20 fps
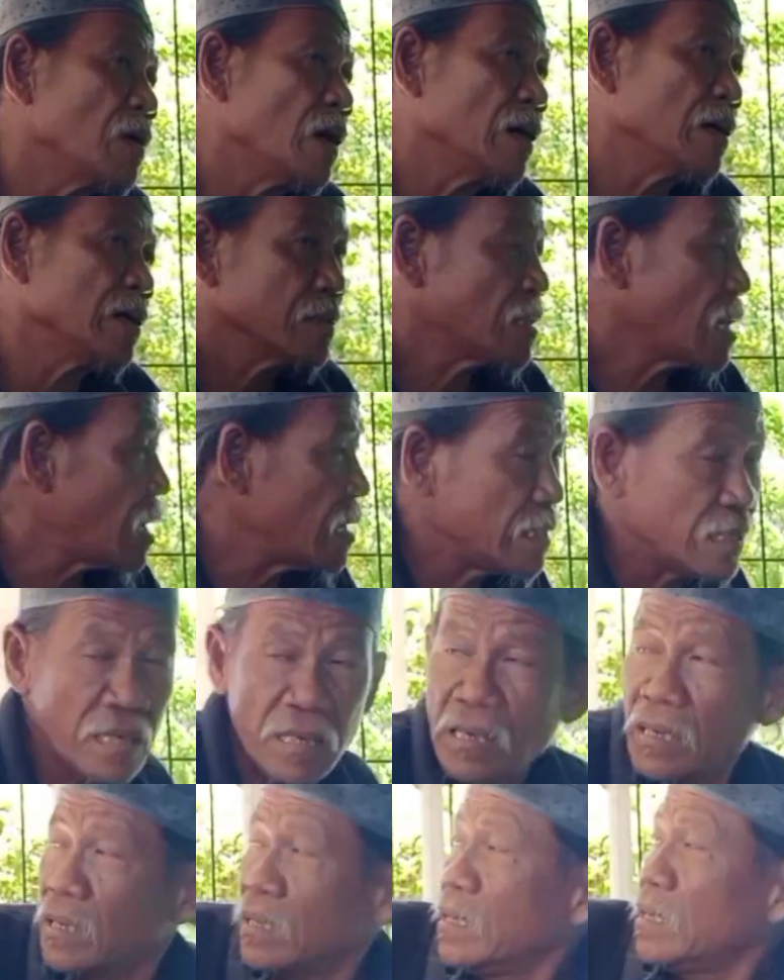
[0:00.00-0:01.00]
wae
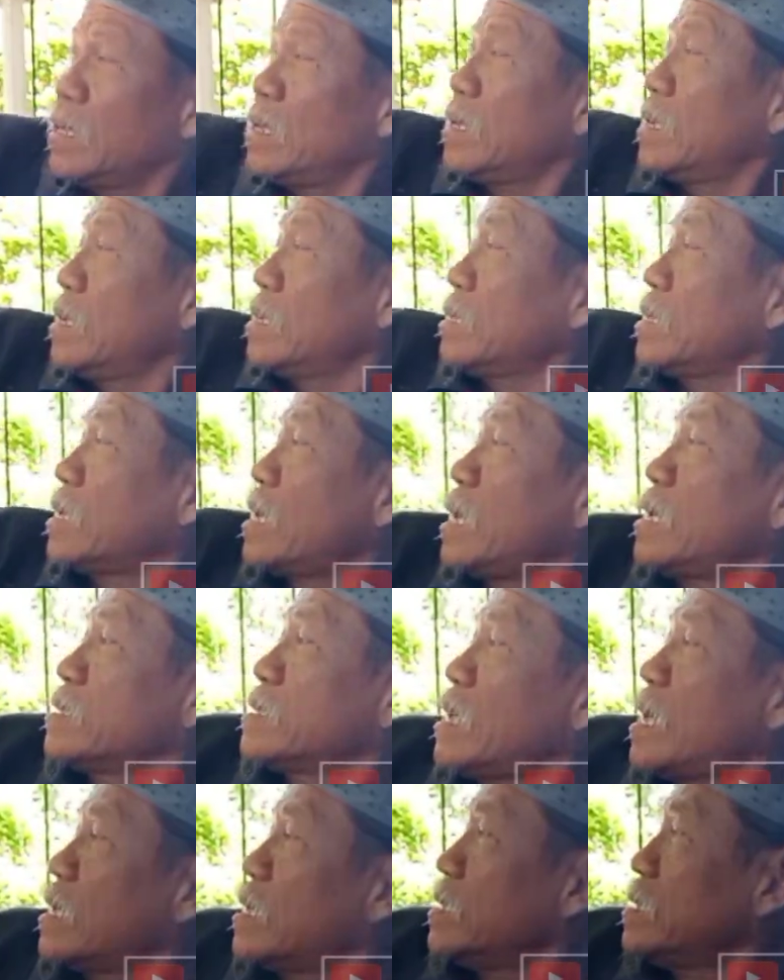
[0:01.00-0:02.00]
ayah ah, Tegal
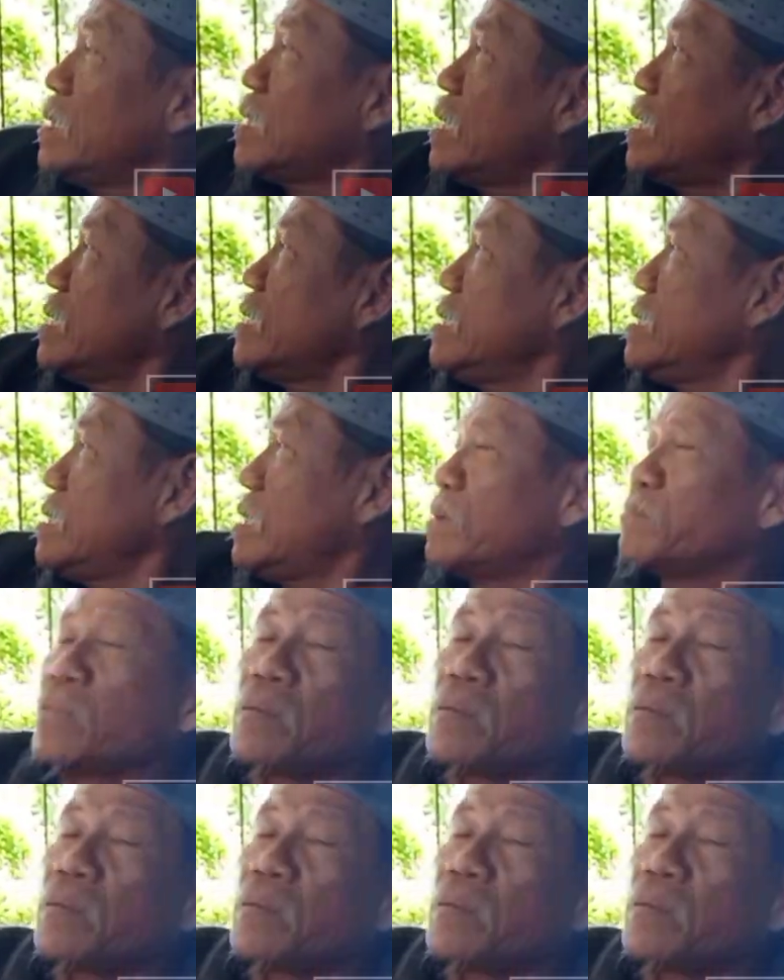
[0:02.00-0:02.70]
Sari teh kadinya